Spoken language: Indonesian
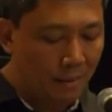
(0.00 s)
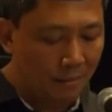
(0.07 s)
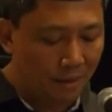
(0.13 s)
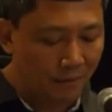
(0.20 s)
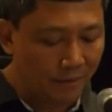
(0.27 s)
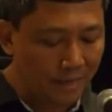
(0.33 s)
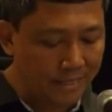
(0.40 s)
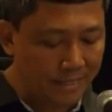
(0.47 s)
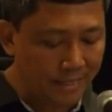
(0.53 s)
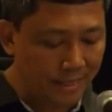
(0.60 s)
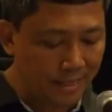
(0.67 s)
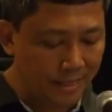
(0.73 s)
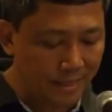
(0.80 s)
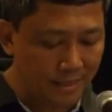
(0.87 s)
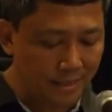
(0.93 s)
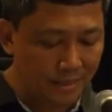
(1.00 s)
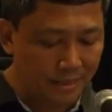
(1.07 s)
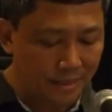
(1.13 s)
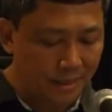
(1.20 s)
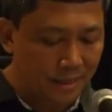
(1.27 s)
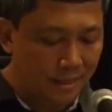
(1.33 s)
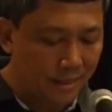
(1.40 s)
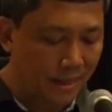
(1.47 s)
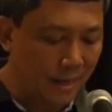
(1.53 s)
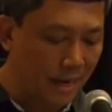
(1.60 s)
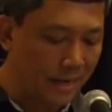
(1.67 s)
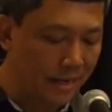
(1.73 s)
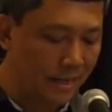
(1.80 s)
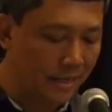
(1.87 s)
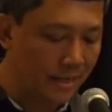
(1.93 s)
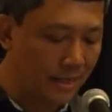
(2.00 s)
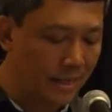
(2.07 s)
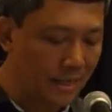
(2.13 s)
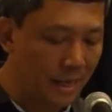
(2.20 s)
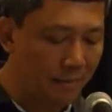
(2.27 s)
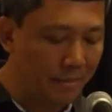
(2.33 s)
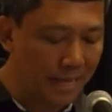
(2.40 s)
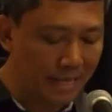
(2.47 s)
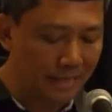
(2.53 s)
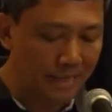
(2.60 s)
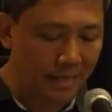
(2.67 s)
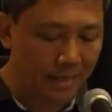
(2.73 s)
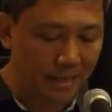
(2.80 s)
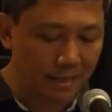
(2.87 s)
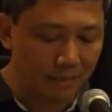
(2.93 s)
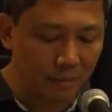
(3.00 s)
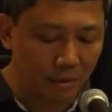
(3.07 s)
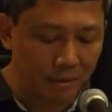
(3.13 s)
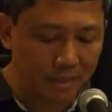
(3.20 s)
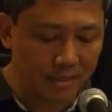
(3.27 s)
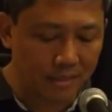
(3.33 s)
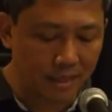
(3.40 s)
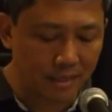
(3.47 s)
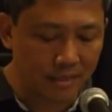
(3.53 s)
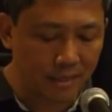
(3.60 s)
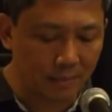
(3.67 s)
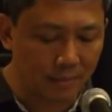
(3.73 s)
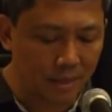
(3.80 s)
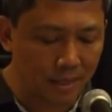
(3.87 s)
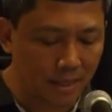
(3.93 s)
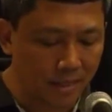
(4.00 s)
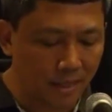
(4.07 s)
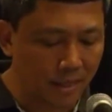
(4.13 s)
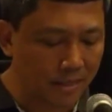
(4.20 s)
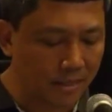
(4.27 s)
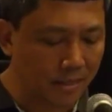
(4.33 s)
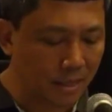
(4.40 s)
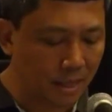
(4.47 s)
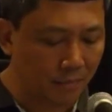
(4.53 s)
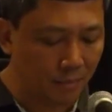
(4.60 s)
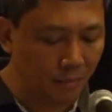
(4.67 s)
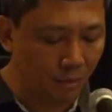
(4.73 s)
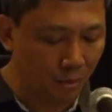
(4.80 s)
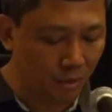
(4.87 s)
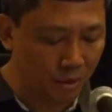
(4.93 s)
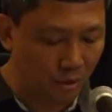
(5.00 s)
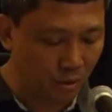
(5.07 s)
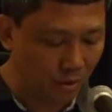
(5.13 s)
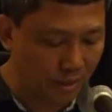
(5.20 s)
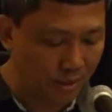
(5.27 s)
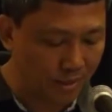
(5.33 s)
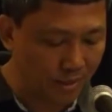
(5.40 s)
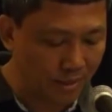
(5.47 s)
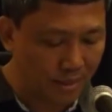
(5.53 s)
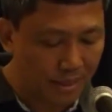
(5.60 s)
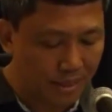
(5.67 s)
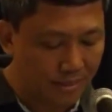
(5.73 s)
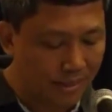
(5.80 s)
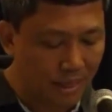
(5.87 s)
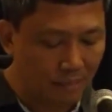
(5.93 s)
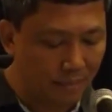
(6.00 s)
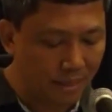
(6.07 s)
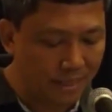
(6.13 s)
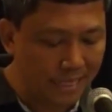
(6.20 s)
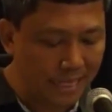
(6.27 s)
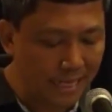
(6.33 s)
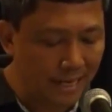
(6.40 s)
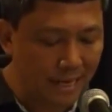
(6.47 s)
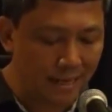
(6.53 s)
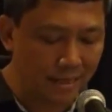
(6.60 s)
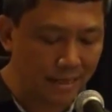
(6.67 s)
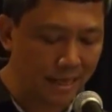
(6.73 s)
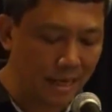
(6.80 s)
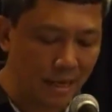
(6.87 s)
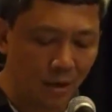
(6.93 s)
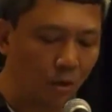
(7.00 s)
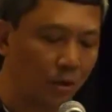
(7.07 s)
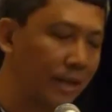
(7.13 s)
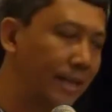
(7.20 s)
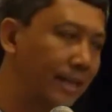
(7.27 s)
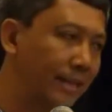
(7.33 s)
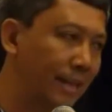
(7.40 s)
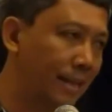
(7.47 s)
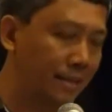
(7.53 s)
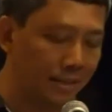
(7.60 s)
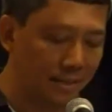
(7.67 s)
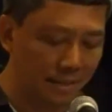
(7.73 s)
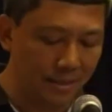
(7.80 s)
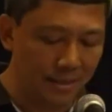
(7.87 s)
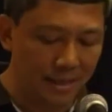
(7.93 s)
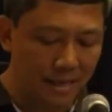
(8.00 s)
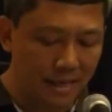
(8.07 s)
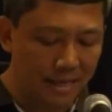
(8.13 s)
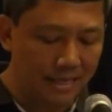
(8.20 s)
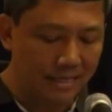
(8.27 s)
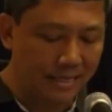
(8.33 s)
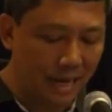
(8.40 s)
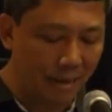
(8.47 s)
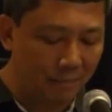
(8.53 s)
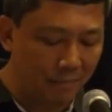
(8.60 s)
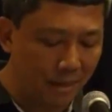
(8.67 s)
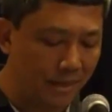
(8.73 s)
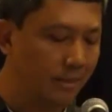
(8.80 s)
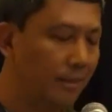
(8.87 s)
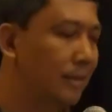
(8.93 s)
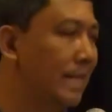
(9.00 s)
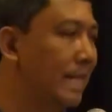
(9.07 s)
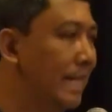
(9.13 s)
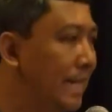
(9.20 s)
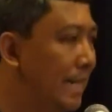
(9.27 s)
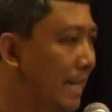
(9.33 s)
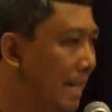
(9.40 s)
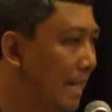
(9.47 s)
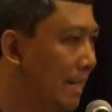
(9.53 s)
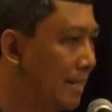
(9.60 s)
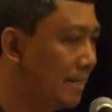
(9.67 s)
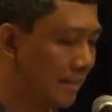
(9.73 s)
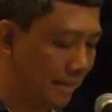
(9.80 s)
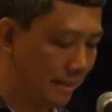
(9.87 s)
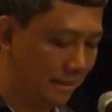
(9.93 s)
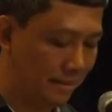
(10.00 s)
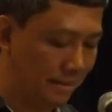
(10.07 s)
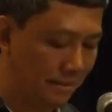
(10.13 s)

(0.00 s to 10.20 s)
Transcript: merefleksikannya dan akhirnya ia menyatakan bahwa sejarah zamannya adalah sejarah pembunuhan Tuhan, zaman hilangnya orientasi, zaman nihilistik.